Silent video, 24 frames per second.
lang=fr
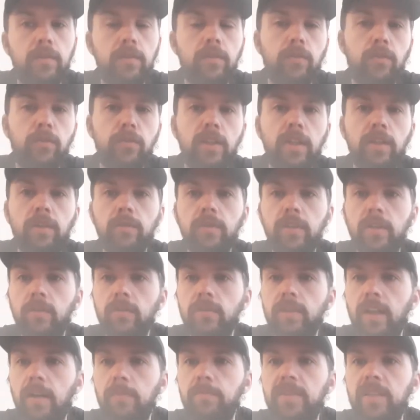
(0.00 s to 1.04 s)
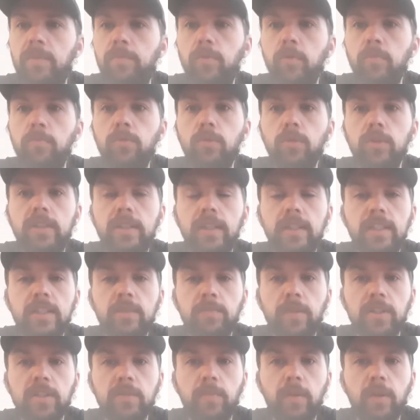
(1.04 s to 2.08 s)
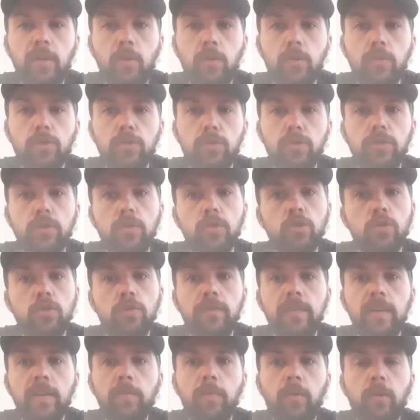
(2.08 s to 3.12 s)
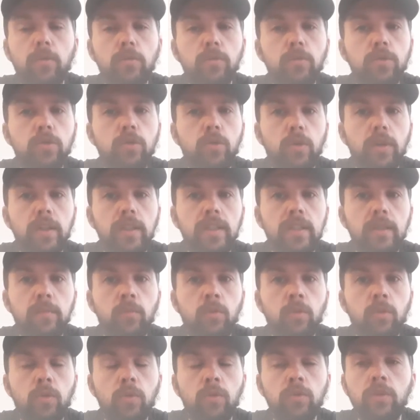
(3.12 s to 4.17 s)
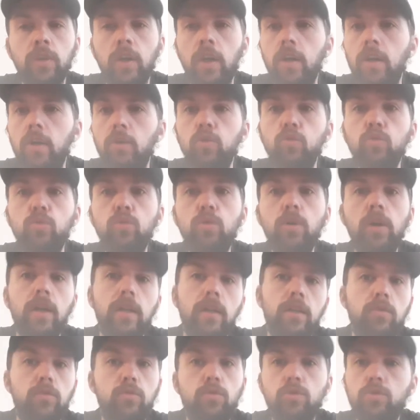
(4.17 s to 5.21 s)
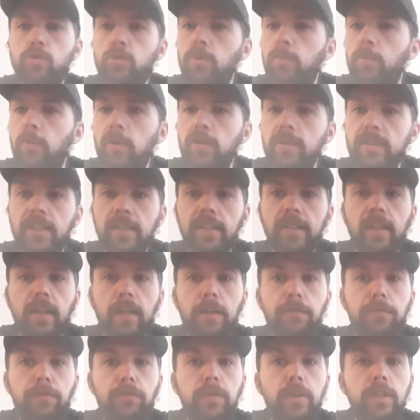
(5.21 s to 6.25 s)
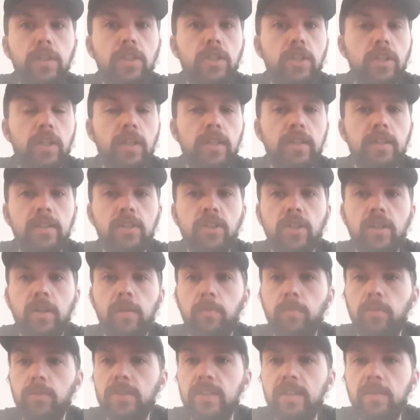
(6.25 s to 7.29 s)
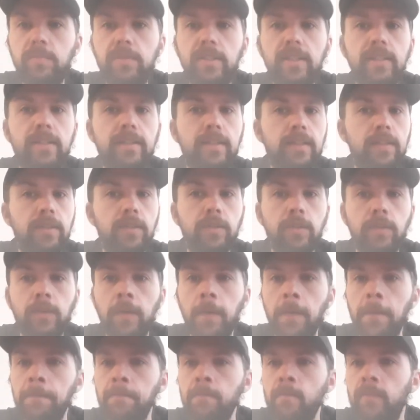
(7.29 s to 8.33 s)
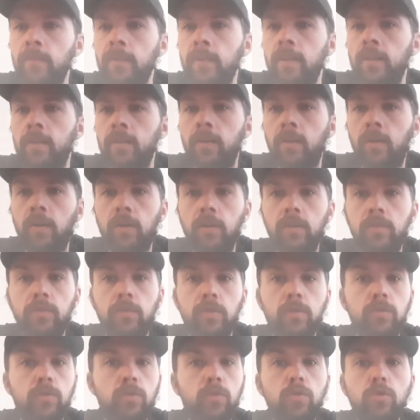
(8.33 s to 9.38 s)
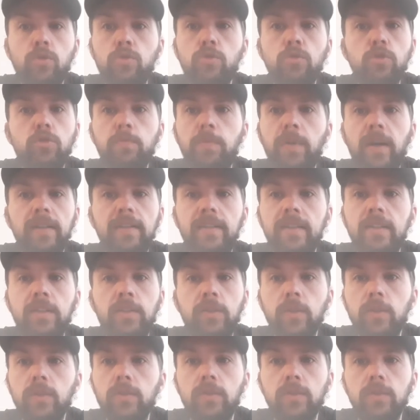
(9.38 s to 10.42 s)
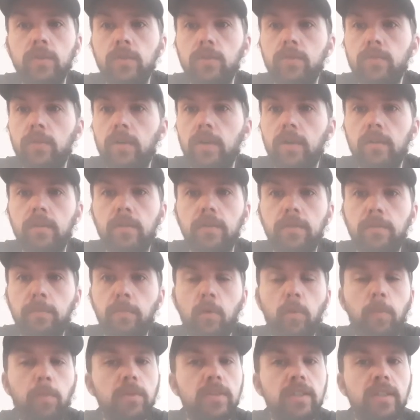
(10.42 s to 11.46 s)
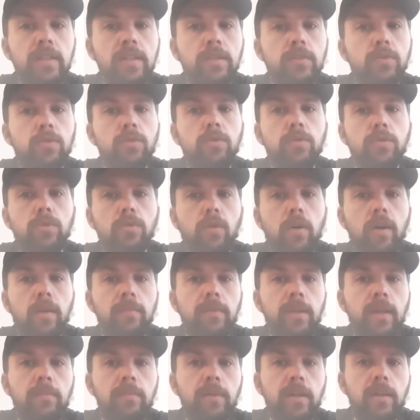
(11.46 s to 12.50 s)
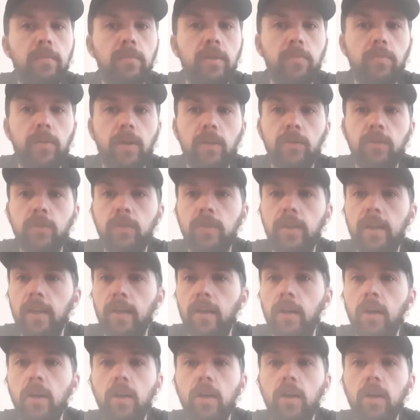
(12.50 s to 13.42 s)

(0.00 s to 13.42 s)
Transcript: on est, un petit peu bloqué, il se passe pas grand chose, je vais prendre le scoring à mon compte, ou justement c'est très fluide, j'ai la, possibilité euh, de, de, juste par des cuts, euh, tu vois, euh, proposer des solutions à, mes partenaires,